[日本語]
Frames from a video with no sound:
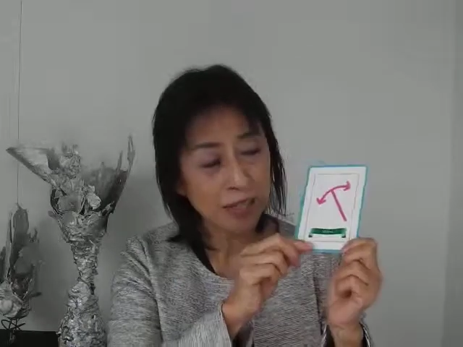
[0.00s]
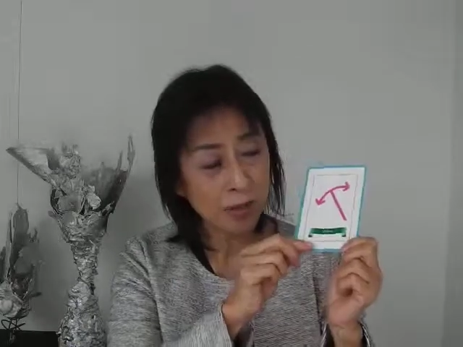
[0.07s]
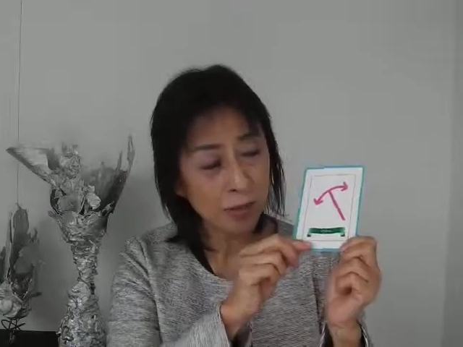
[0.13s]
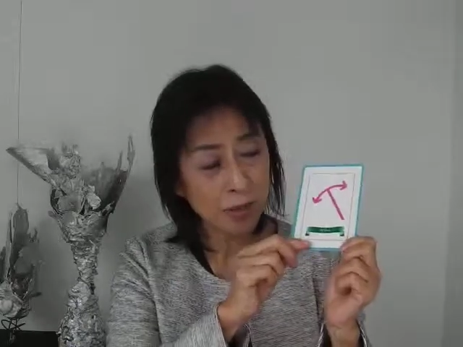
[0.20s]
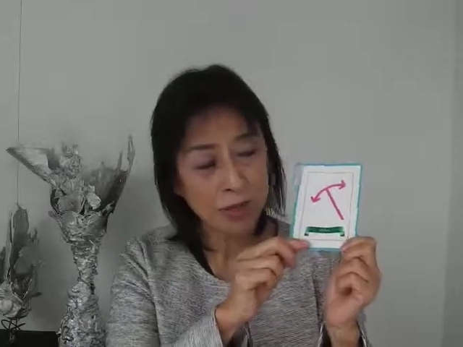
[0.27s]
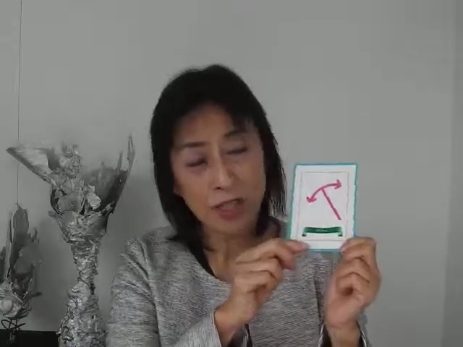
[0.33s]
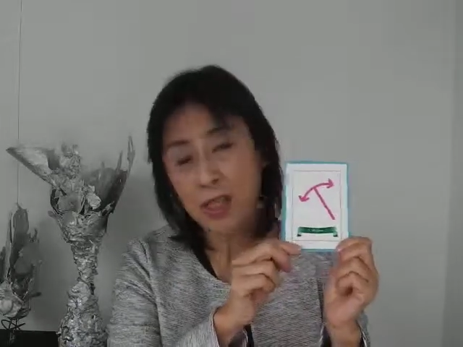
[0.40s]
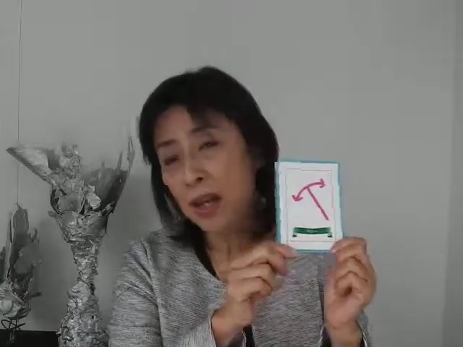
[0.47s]

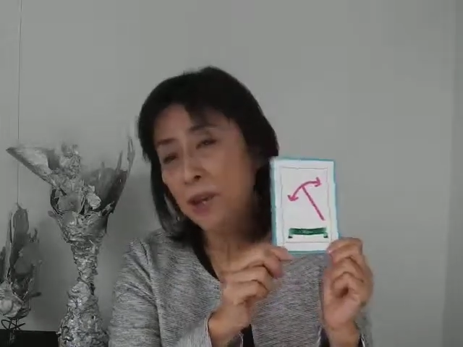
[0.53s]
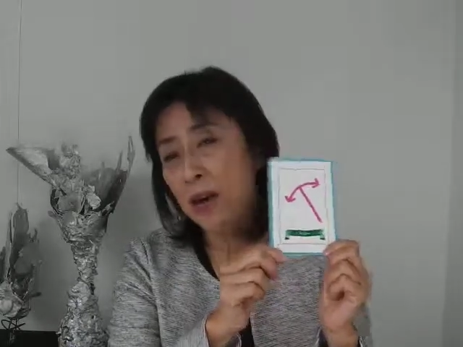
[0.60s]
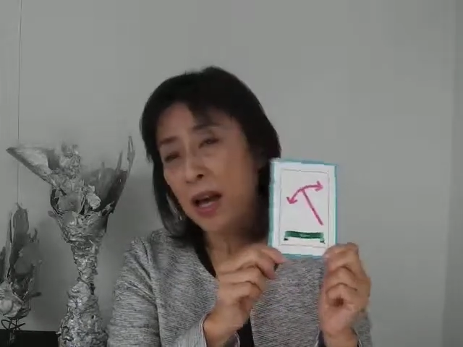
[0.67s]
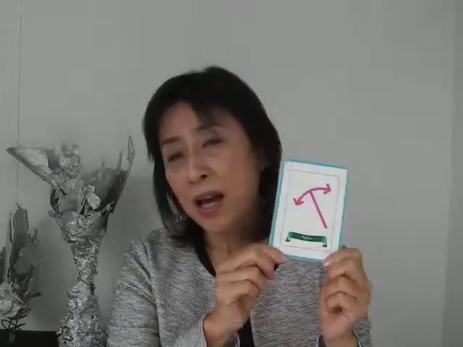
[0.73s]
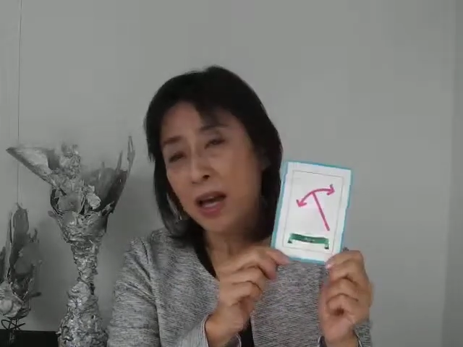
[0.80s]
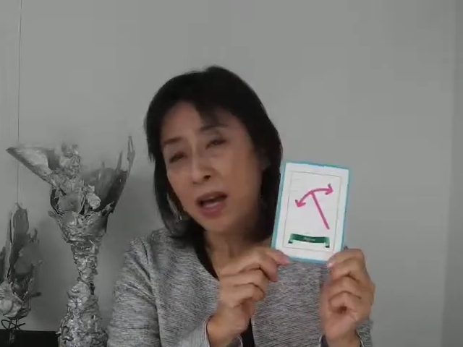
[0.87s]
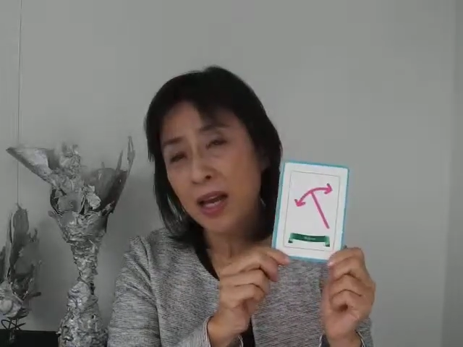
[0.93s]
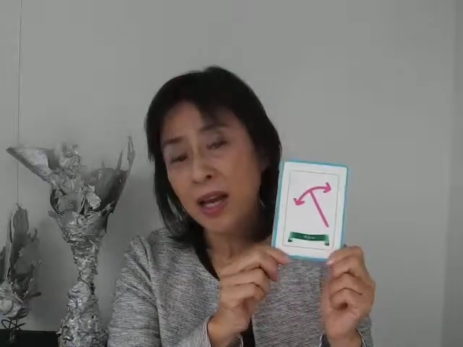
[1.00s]
こちら
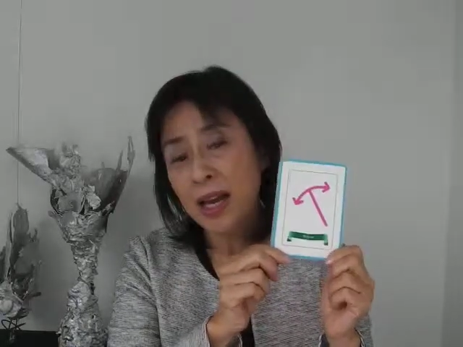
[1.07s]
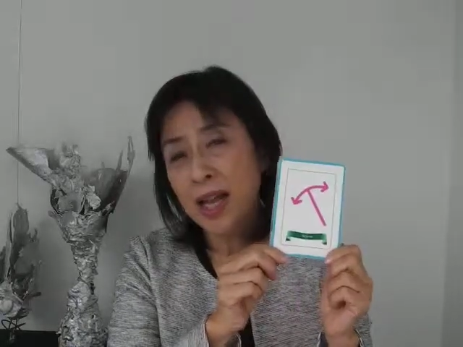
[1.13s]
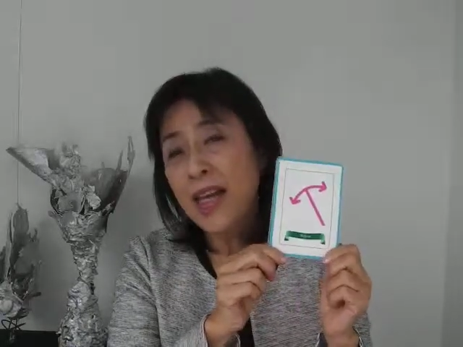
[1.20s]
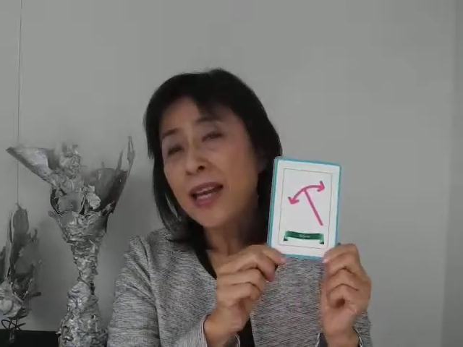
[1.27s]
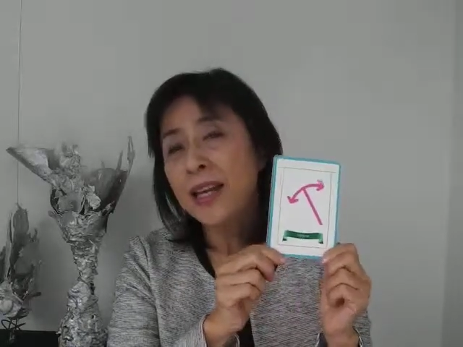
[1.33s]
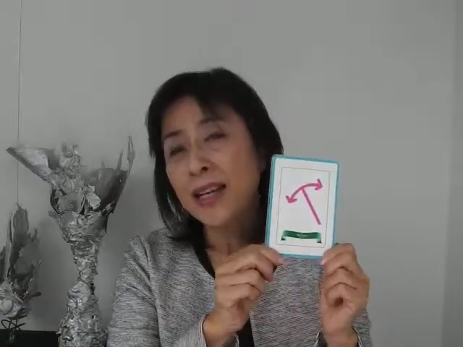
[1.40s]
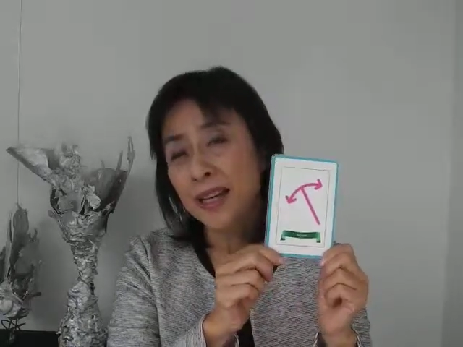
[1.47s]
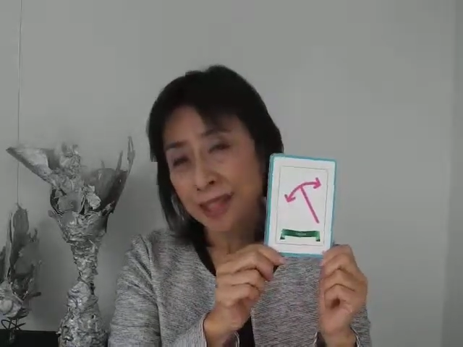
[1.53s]
は
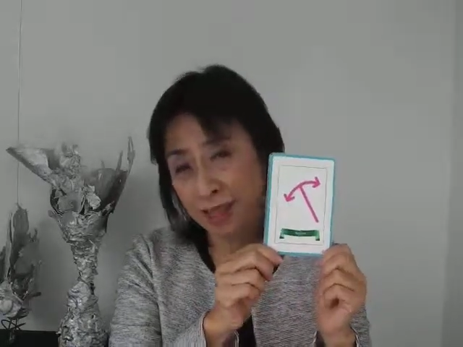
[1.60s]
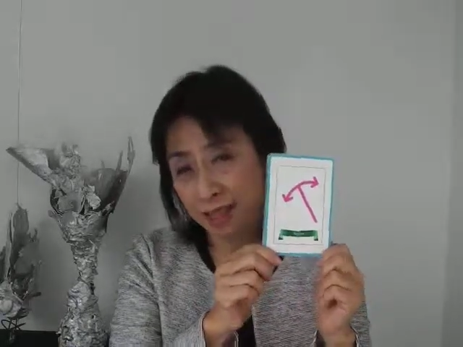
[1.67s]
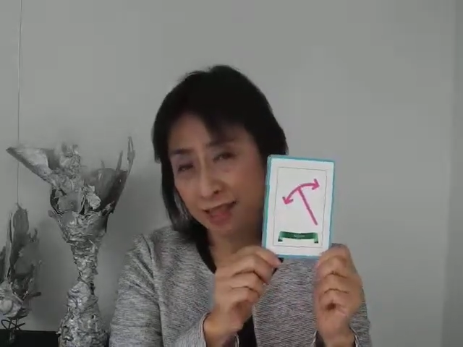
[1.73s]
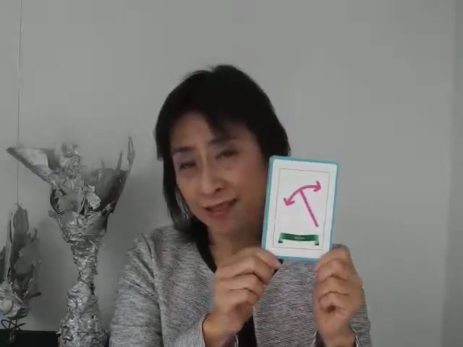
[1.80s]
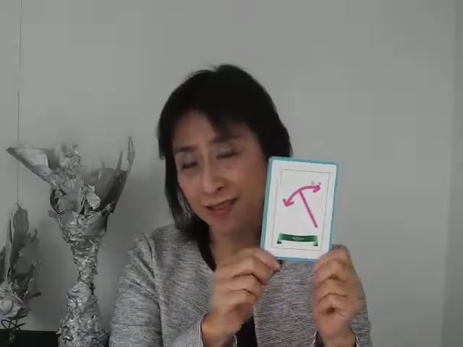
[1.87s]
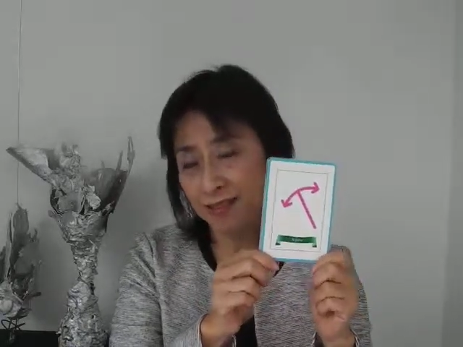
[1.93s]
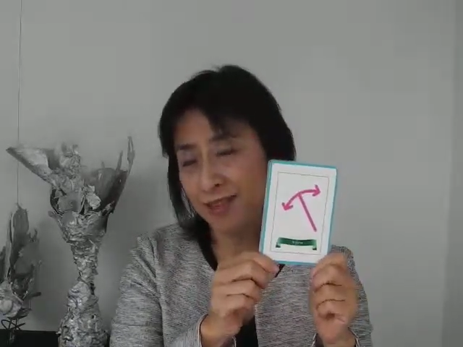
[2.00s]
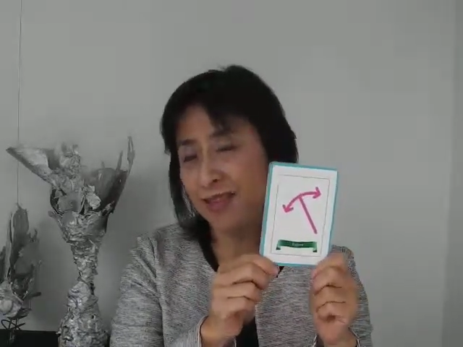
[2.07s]
変化です、